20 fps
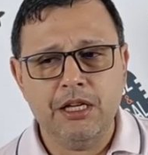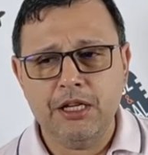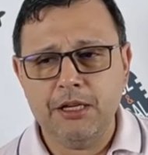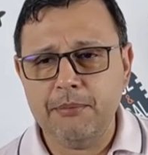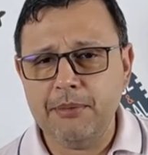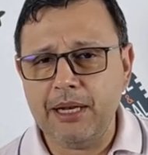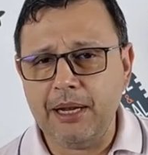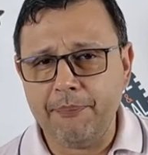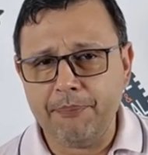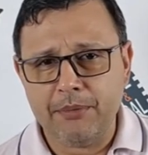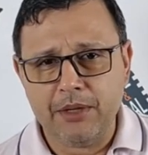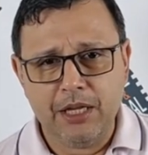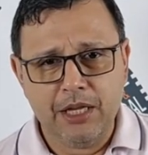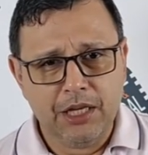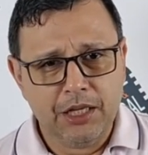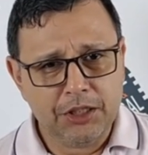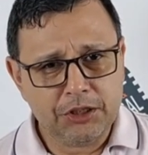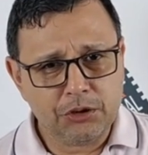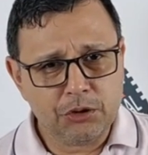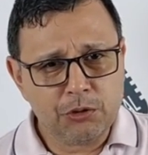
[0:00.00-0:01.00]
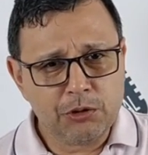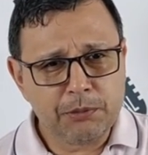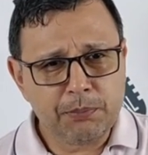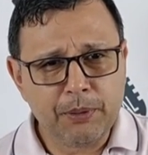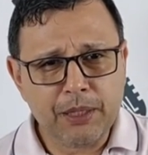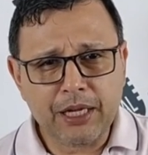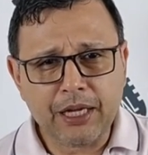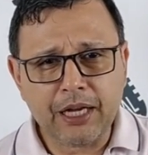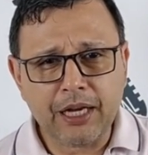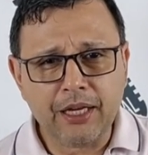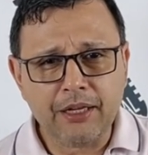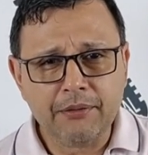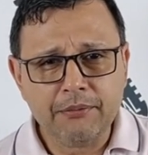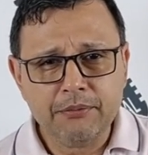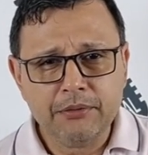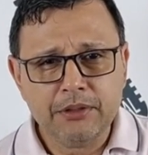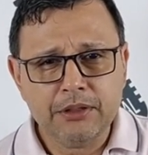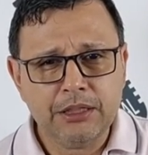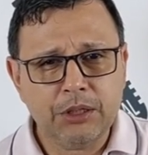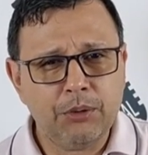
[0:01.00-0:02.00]
Y mira, Jesús lo explica
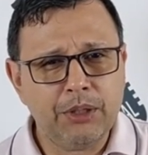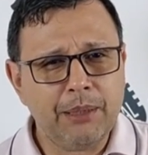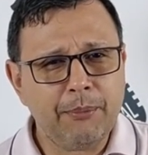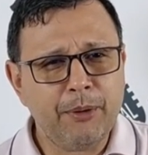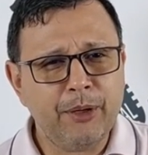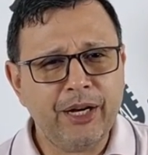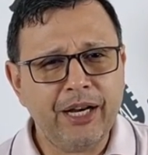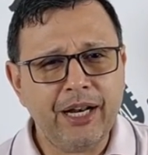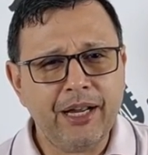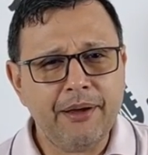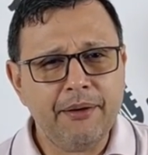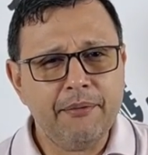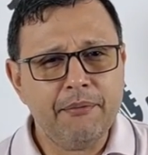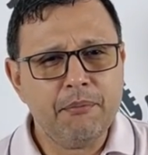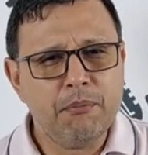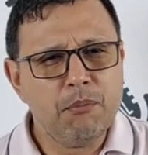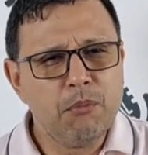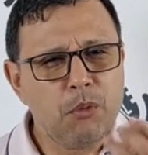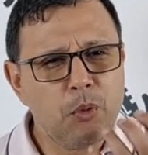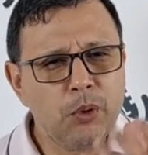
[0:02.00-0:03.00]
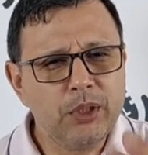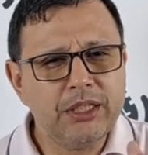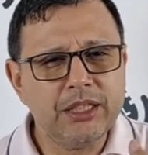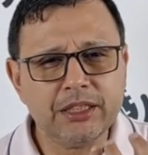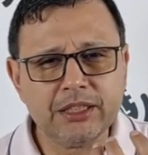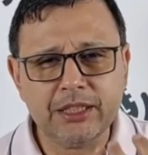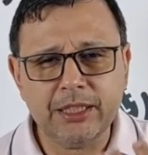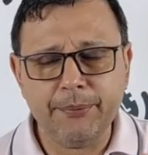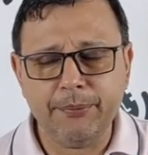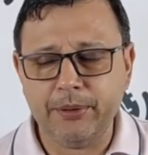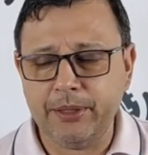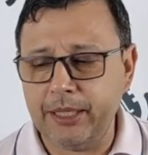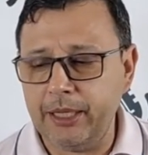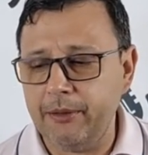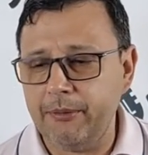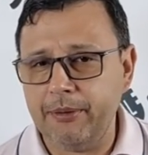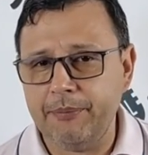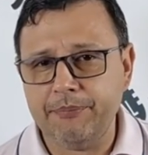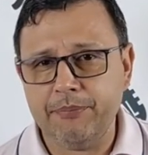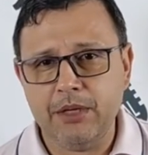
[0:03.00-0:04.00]
de una manera muy
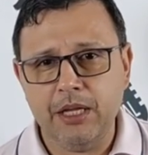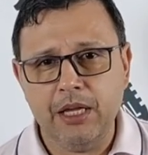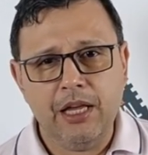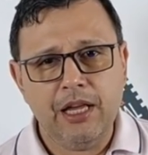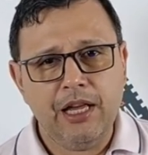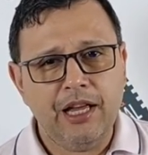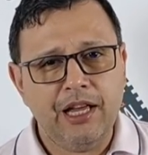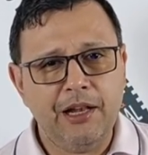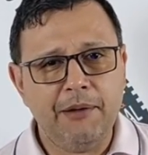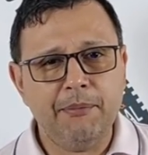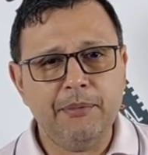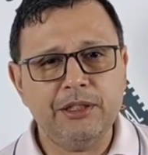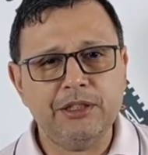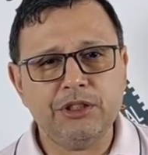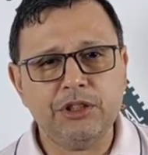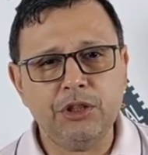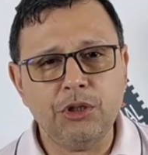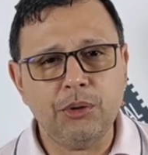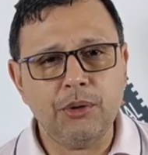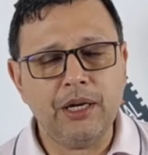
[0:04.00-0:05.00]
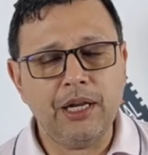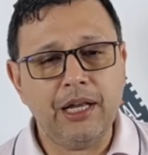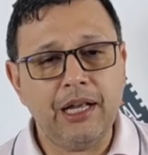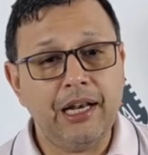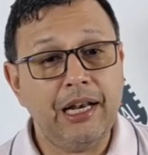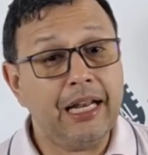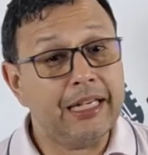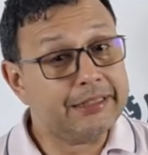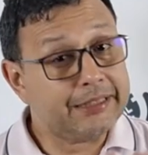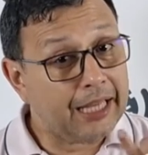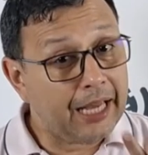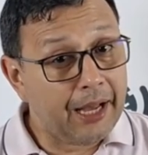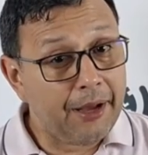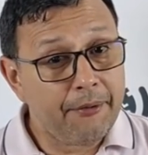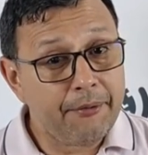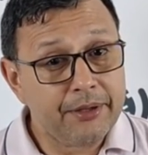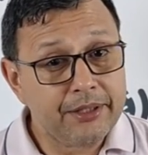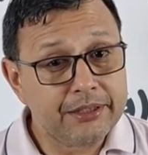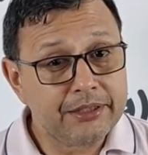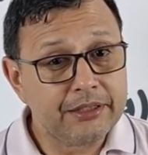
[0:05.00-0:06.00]
descriptiva. Él menciona las
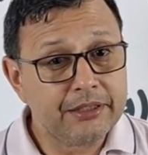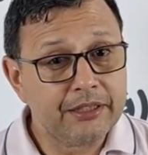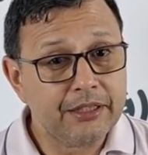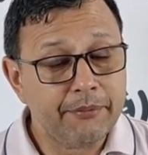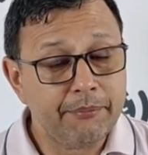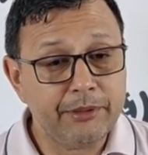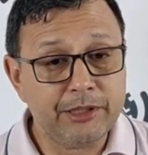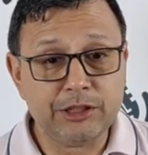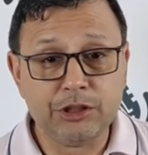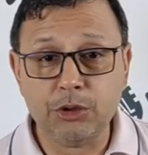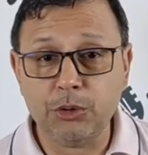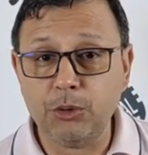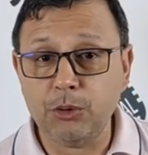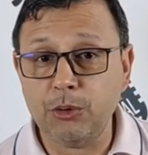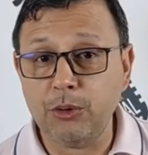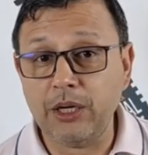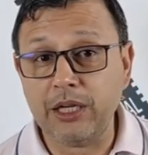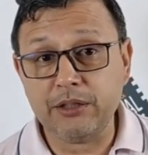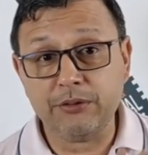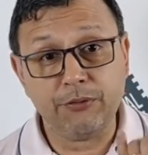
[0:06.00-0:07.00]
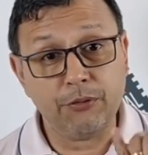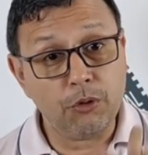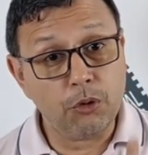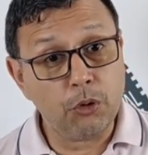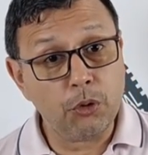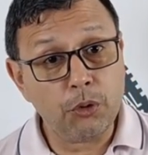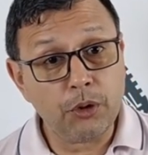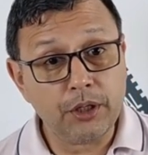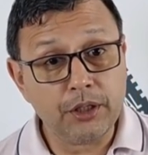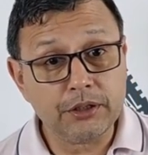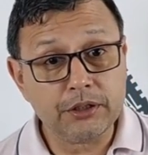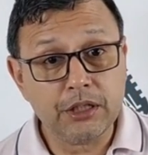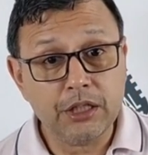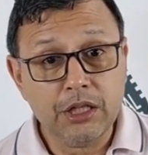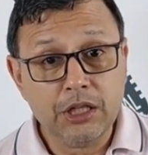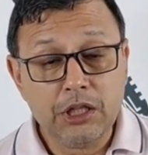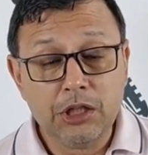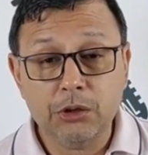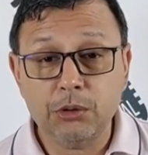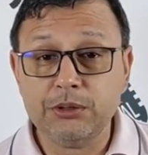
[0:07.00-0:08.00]
aves, mencionó las flores,
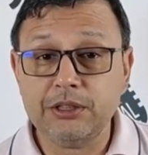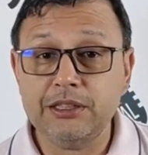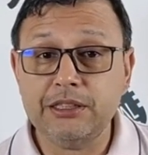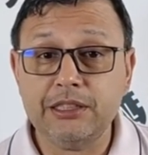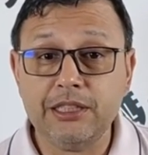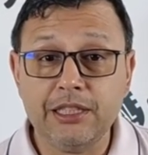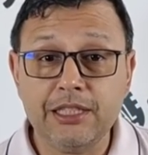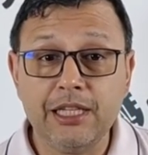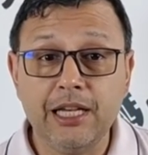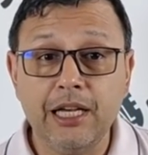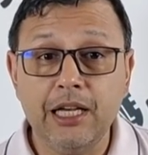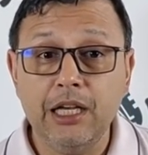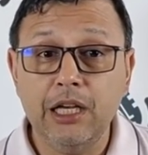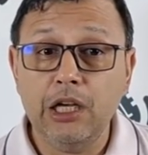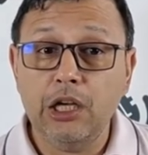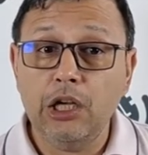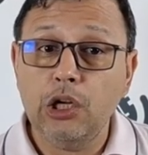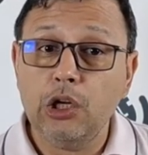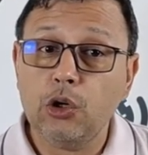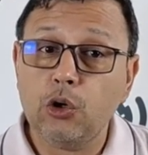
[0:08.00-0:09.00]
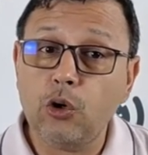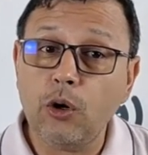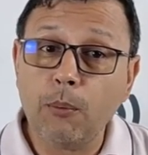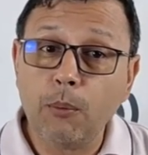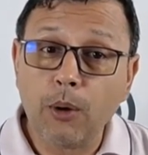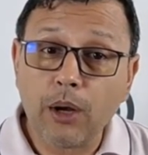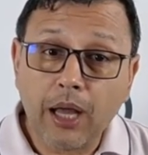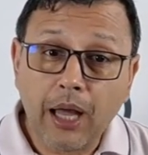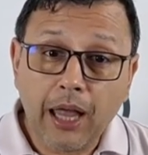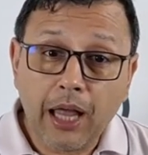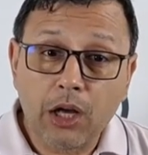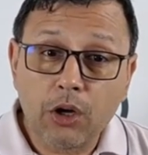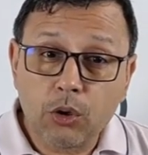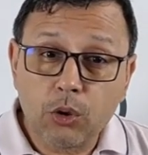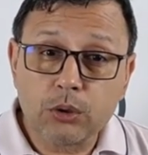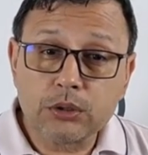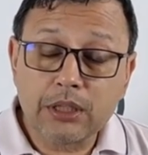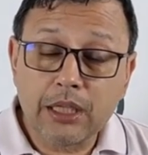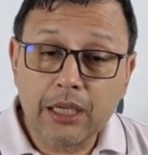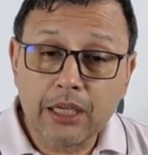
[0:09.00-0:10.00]
nos enseña cómo cada
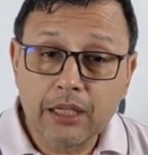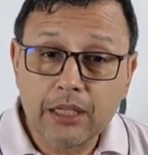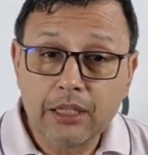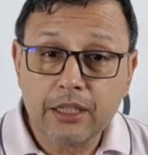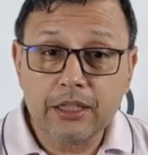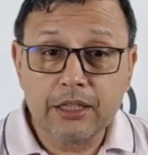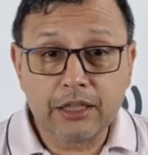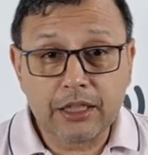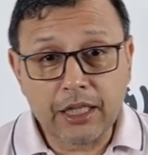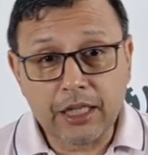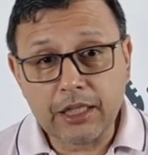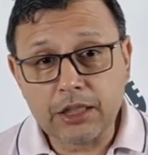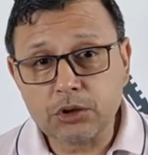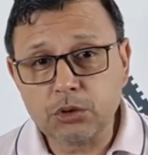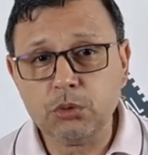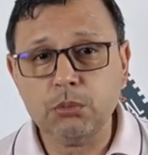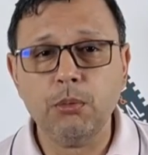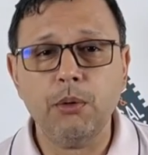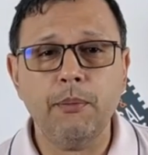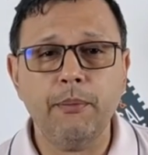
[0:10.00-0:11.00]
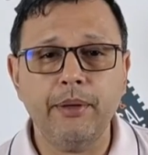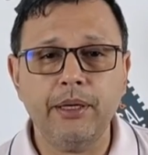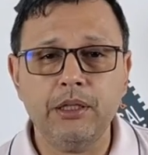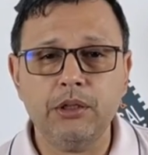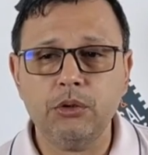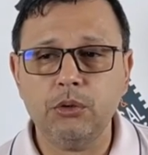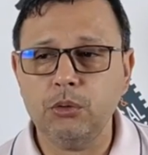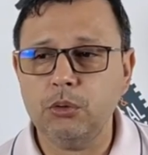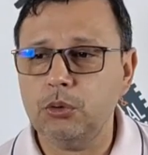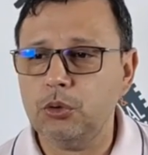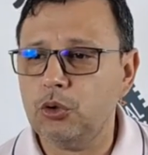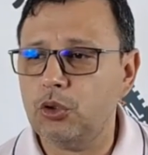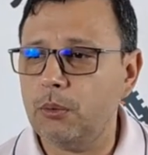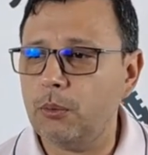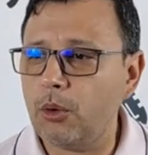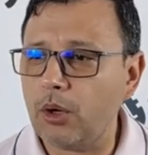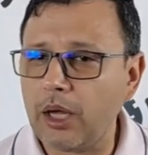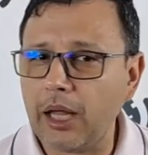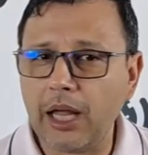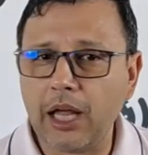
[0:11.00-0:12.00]
cosa tiene su momento,
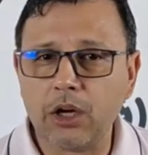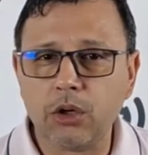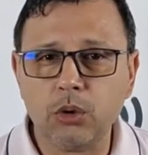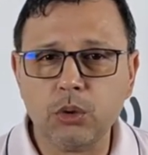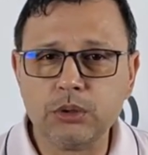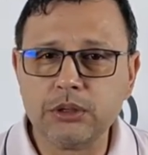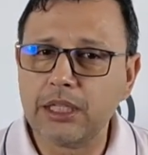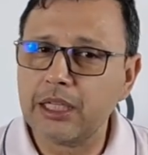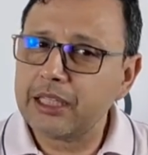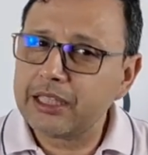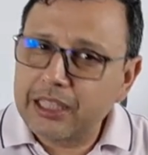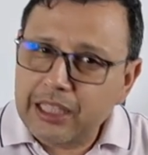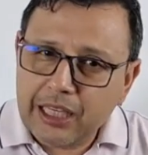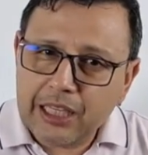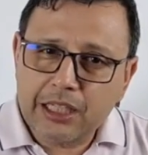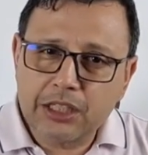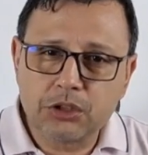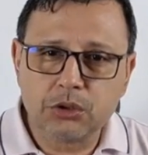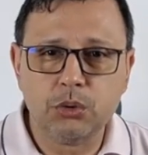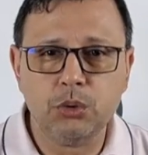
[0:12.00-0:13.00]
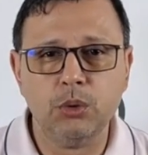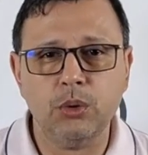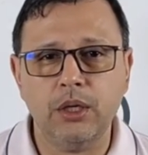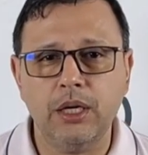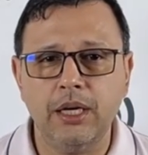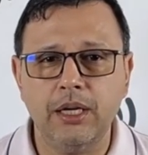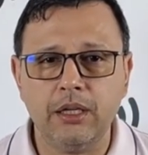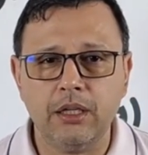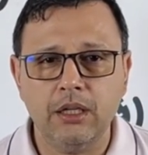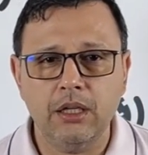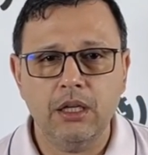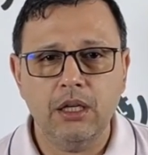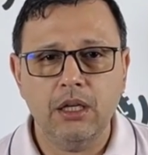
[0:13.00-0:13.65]
cómo cada cosa tiene su lugar.